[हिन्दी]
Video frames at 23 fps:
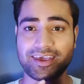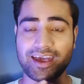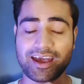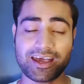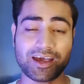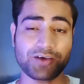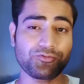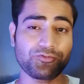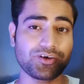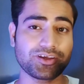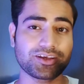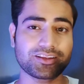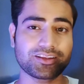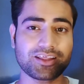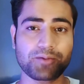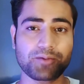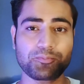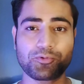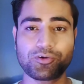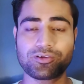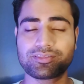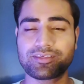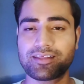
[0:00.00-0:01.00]
क्या क्या फीचर्स
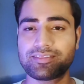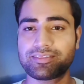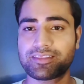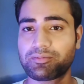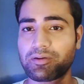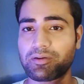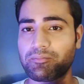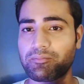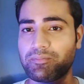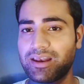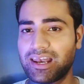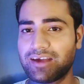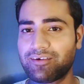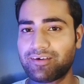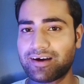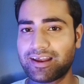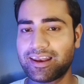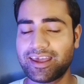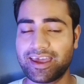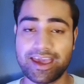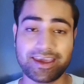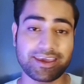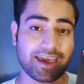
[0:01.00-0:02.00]
आपको इसके अंदर में मिलने
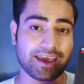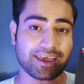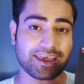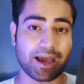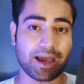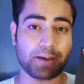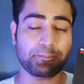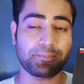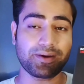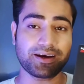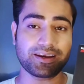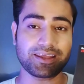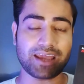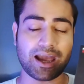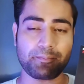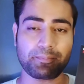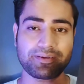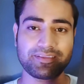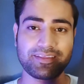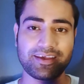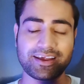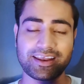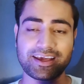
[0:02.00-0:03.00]
वाले हैं क्या क्या अपडेट
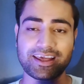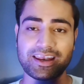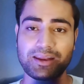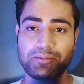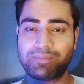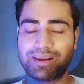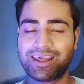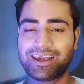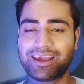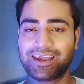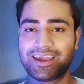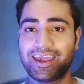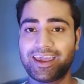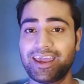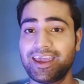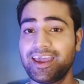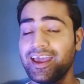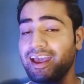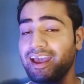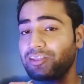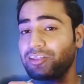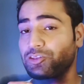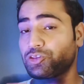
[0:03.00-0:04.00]
यहाँ पर देखने के लिए मिलेंगे